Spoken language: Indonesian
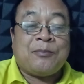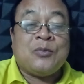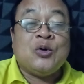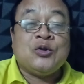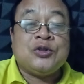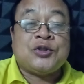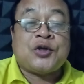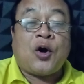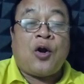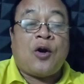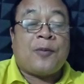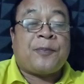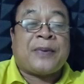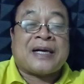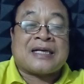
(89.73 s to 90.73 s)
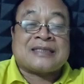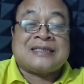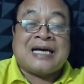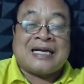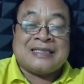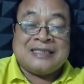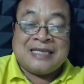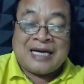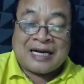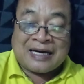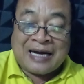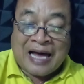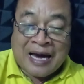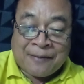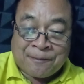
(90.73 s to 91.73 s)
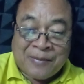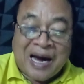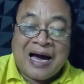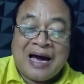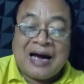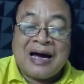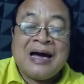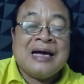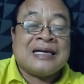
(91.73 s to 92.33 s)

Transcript: muncul perjanjian lama